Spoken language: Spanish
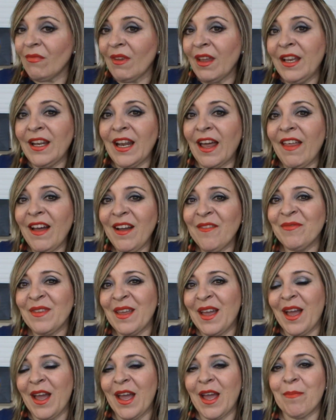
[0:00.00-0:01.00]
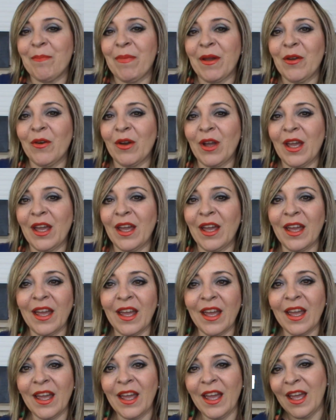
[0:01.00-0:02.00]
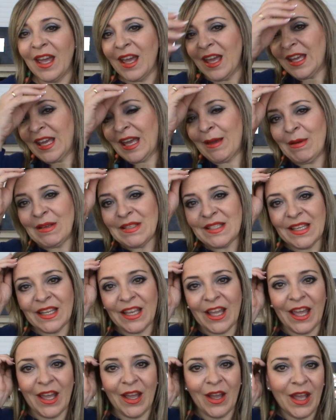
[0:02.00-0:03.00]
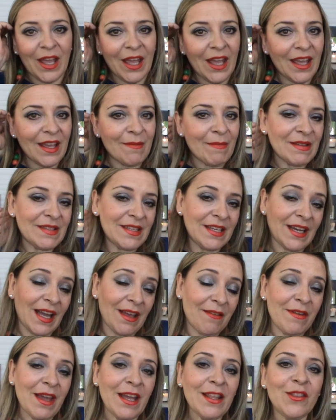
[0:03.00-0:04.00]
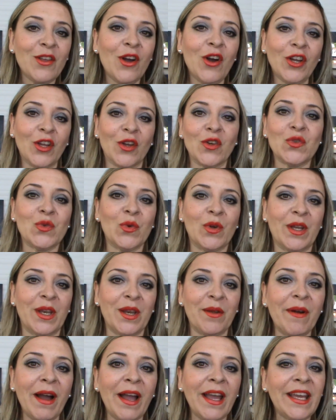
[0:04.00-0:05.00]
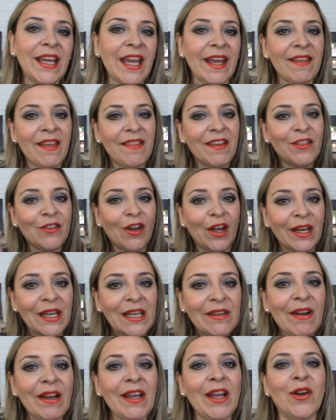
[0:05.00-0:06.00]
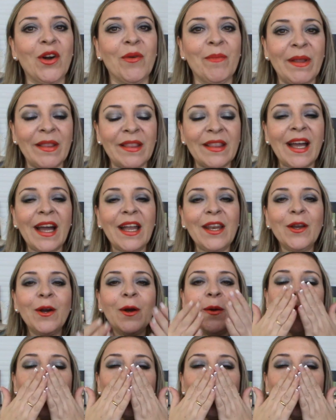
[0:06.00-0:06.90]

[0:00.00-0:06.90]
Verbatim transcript: Y nada, espero que, que, me, que me sigáis viendo, que os suscribáis, que dedito arriba, que comentario.